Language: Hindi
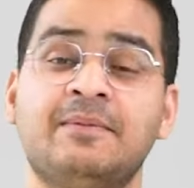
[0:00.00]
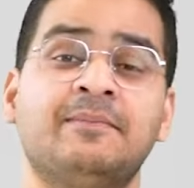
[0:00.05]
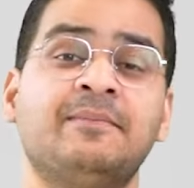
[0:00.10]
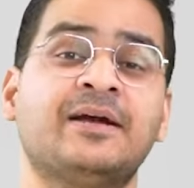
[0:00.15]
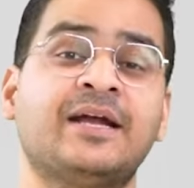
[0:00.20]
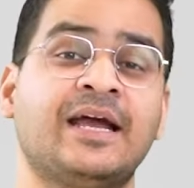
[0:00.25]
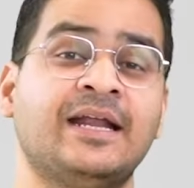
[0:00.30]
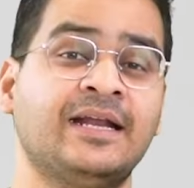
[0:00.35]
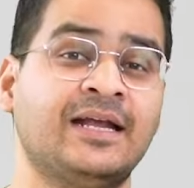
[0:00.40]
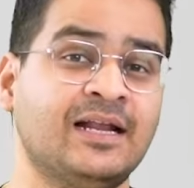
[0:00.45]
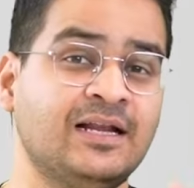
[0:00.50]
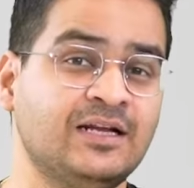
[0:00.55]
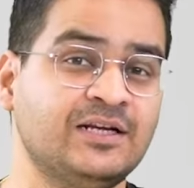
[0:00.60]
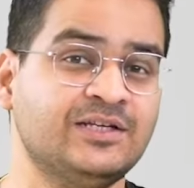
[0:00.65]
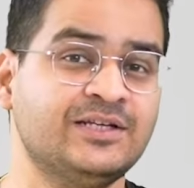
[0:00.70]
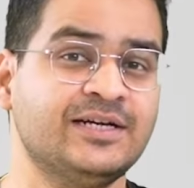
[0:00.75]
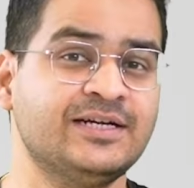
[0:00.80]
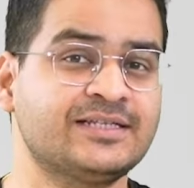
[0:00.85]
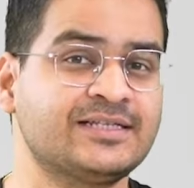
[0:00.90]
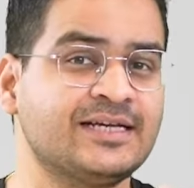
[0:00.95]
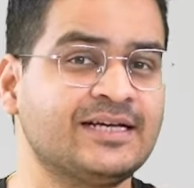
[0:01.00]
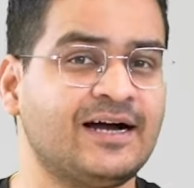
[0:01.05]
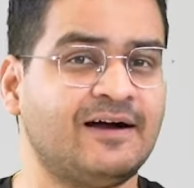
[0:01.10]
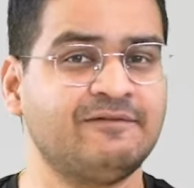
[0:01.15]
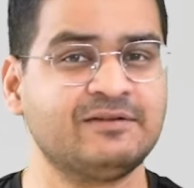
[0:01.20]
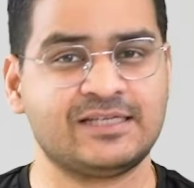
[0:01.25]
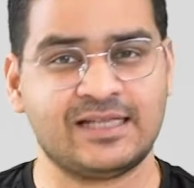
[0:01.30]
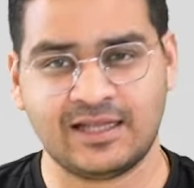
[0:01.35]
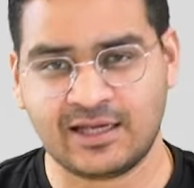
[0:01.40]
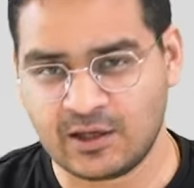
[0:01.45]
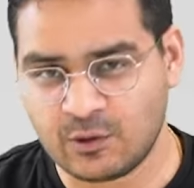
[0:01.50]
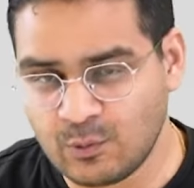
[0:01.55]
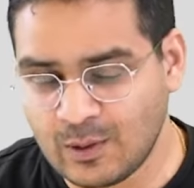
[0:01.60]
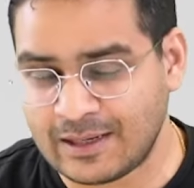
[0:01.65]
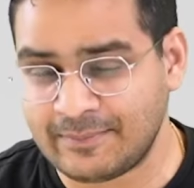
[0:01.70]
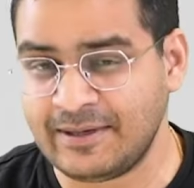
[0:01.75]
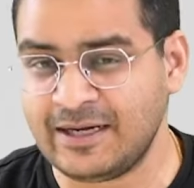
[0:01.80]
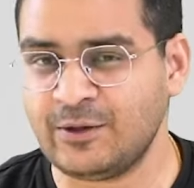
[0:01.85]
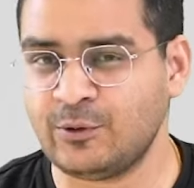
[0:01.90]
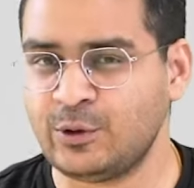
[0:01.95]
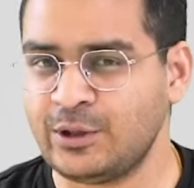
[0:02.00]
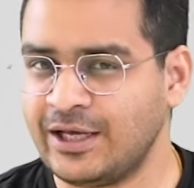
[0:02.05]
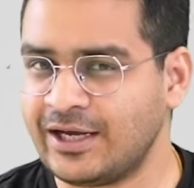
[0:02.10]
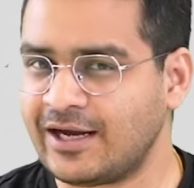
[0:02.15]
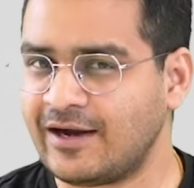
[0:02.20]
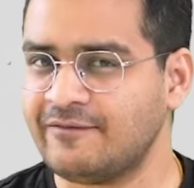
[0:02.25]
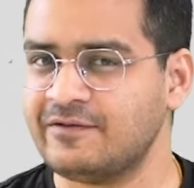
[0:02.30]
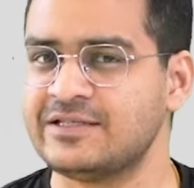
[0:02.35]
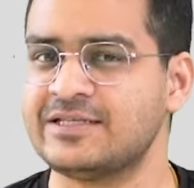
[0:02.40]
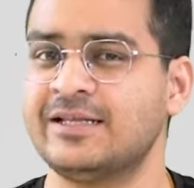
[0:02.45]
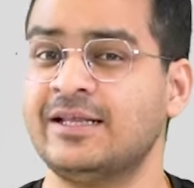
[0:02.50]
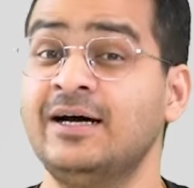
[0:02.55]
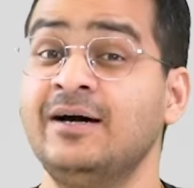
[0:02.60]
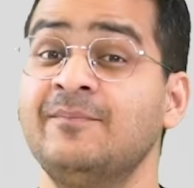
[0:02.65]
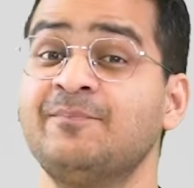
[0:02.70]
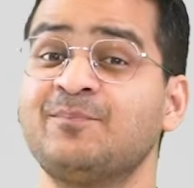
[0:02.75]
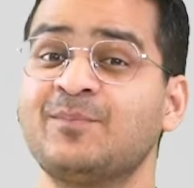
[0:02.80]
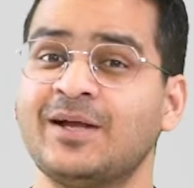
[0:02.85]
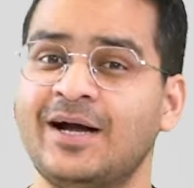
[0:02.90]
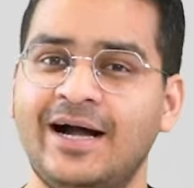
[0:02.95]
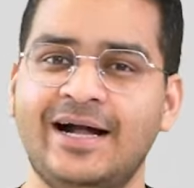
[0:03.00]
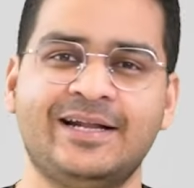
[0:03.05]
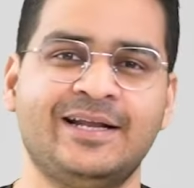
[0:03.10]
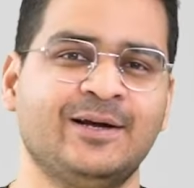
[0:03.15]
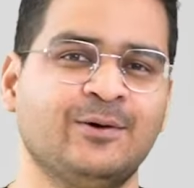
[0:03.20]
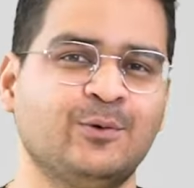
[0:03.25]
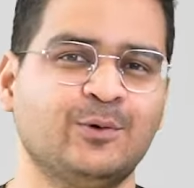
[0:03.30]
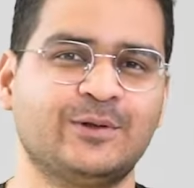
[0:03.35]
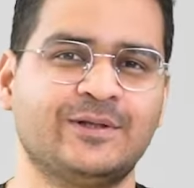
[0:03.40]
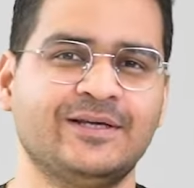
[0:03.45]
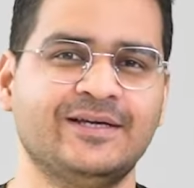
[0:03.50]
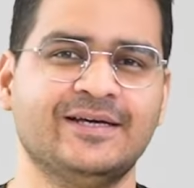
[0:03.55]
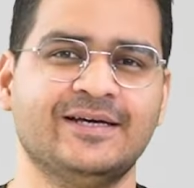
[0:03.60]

में मैकेनिकल इंजीनियर्स की काफी ज्यादा रिक्वायरमेंट होती है काफी ज्यादा हायरिंग होती